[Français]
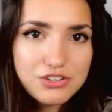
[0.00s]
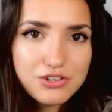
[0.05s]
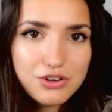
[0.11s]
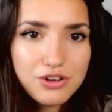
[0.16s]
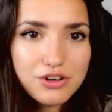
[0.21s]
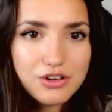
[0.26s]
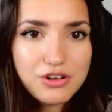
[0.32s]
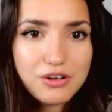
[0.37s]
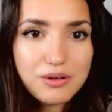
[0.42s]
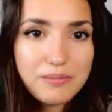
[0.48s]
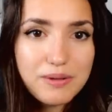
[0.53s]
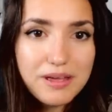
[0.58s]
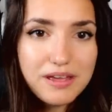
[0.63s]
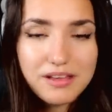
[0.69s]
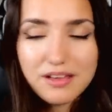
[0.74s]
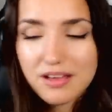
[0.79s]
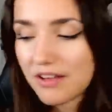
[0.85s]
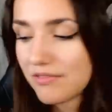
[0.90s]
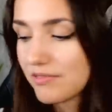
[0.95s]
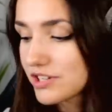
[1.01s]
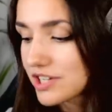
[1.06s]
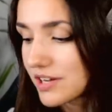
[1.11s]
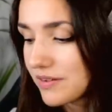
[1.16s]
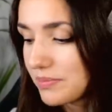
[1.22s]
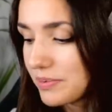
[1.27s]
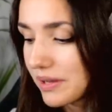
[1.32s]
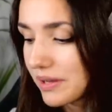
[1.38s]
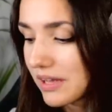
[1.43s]
Genre, euh, ben, avant
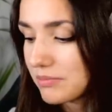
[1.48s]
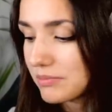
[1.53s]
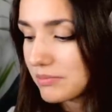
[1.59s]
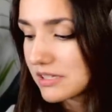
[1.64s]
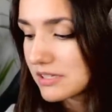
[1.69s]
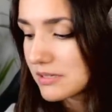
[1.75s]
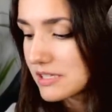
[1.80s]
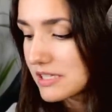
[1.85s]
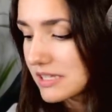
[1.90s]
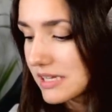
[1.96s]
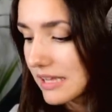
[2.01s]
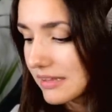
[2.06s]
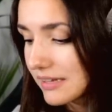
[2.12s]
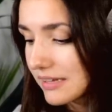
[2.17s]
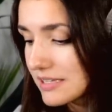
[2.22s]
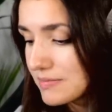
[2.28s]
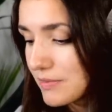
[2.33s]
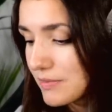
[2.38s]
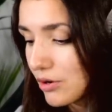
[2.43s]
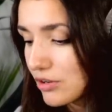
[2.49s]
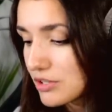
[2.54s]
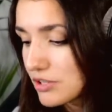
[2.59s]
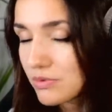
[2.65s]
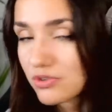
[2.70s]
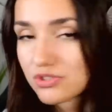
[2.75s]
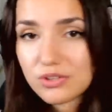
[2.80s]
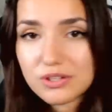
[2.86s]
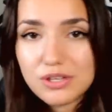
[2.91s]
j'avais peur également des cicatrices,
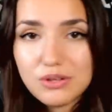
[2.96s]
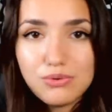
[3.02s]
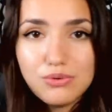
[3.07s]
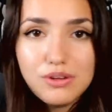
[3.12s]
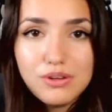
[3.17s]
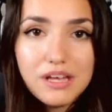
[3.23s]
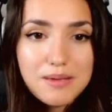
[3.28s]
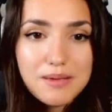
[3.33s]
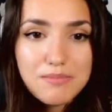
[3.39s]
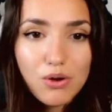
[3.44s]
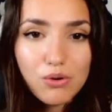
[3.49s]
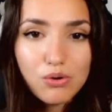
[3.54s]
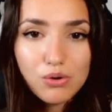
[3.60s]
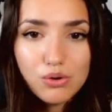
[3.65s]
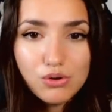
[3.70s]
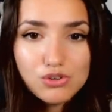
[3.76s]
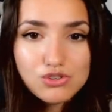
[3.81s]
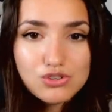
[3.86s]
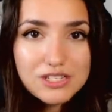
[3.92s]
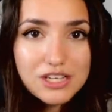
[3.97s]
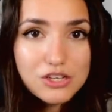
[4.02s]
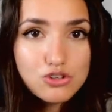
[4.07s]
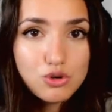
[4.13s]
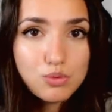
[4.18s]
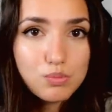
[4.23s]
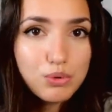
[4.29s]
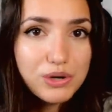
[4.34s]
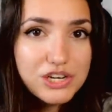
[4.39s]
malheureusement j'en ai une. Mais en gros, je sais que
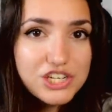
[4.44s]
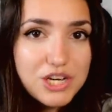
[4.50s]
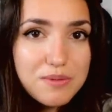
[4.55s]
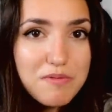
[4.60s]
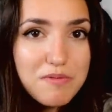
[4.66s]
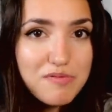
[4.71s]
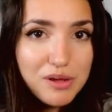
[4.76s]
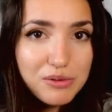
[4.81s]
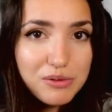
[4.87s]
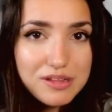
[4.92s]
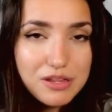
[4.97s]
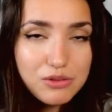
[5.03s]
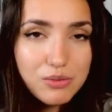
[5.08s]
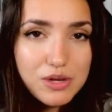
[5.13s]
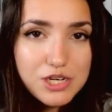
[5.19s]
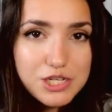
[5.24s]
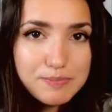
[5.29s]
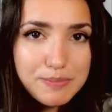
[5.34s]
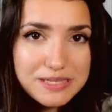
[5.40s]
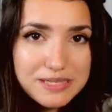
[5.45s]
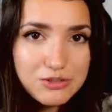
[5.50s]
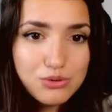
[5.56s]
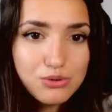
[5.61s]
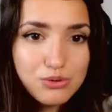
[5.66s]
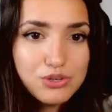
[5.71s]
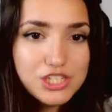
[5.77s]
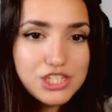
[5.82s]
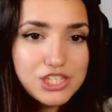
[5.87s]
je ne pourrai jamais me faire de tatouage parce
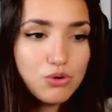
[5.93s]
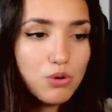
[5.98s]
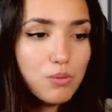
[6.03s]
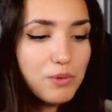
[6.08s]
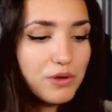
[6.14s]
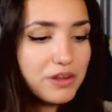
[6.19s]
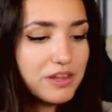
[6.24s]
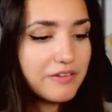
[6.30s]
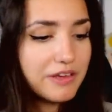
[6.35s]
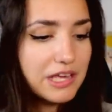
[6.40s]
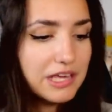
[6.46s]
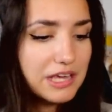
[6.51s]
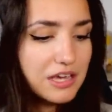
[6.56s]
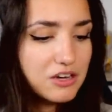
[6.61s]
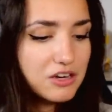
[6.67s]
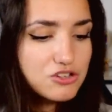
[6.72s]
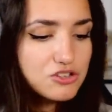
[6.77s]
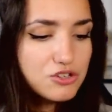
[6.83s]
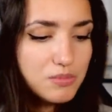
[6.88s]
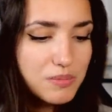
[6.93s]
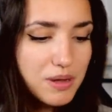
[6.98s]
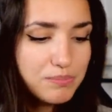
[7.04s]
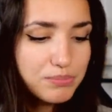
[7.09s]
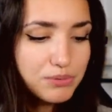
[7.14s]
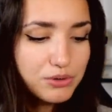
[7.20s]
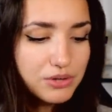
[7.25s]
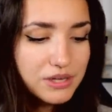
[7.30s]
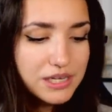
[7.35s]
que j'ai trop peur d'avoir quelque chose sur ma
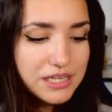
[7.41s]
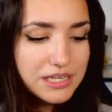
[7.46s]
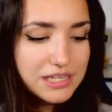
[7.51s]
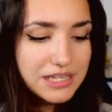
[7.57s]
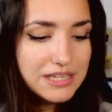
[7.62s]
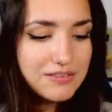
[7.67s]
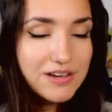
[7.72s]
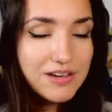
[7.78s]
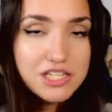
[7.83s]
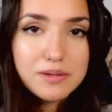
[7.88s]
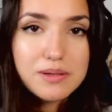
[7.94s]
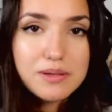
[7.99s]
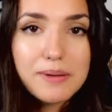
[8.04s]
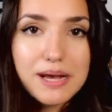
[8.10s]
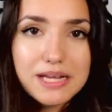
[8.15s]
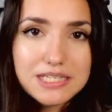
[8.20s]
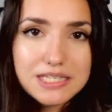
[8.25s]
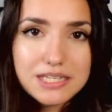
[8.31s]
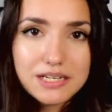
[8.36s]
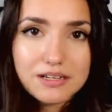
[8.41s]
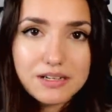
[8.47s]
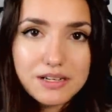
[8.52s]
peau qui va jamais partir.